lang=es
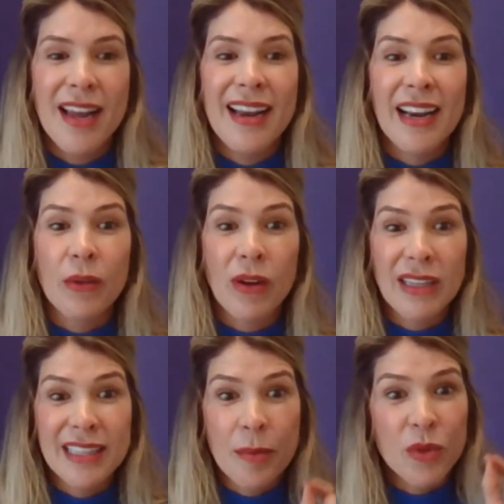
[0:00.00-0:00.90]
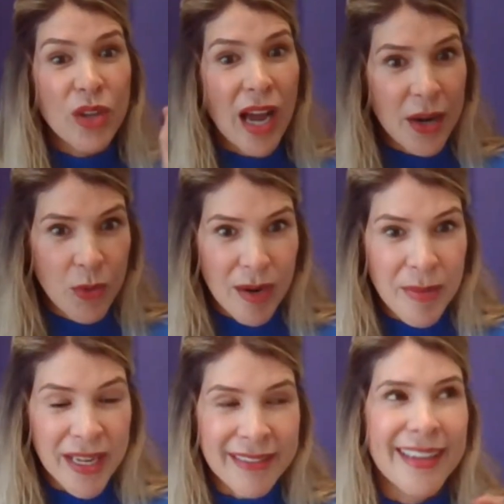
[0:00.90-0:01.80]
la cual hacemos
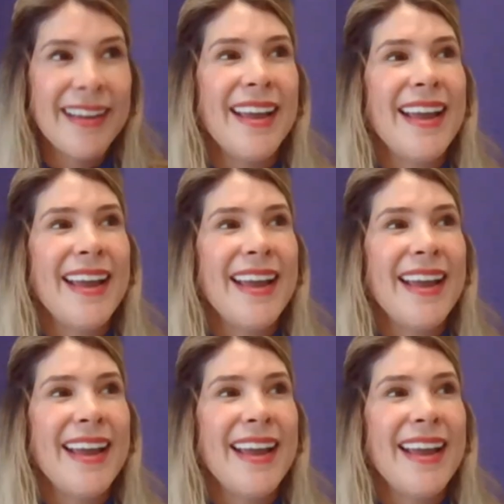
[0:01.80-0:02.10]
anualmente